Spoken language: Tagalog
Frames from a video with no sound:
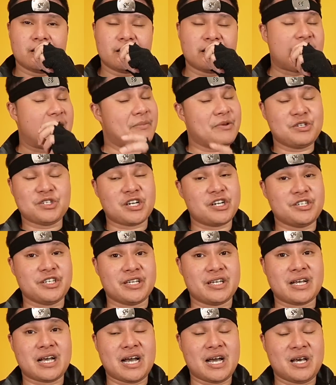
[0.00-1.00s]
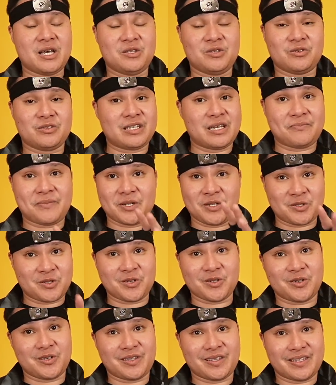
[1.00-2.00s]
Grabe yung charging. Uh, nung napanood
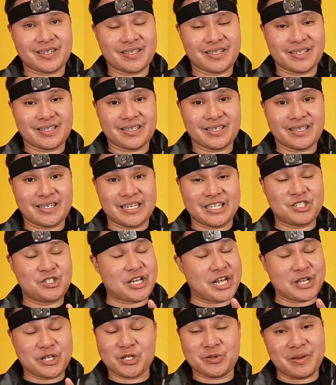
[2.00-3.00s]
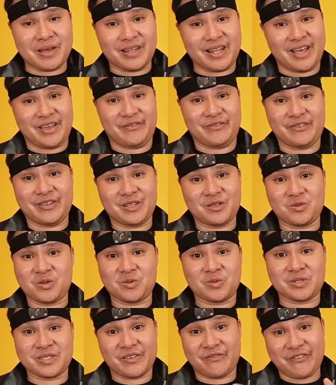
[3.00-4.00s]
ko yun, it changed my life. It, it
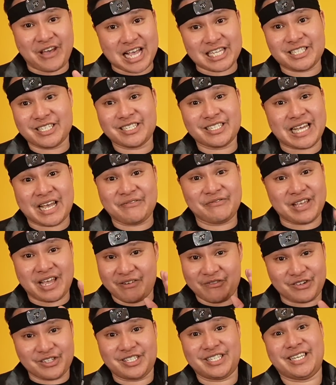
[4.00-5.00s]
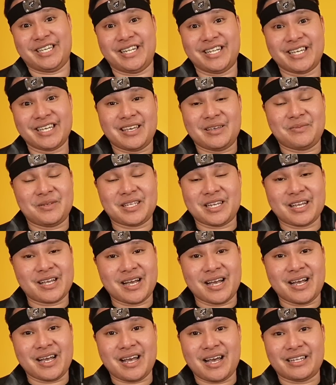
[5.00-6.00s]
was the fastest I've ever seen. Iba
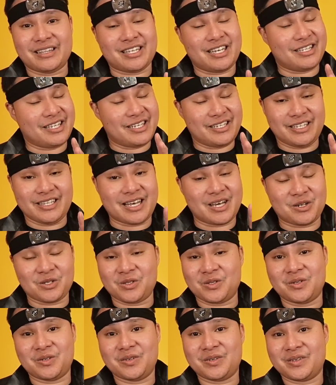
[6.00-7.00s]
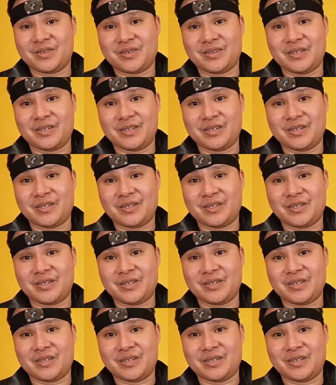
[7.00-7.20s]
talaga ang tatay ni Naruto.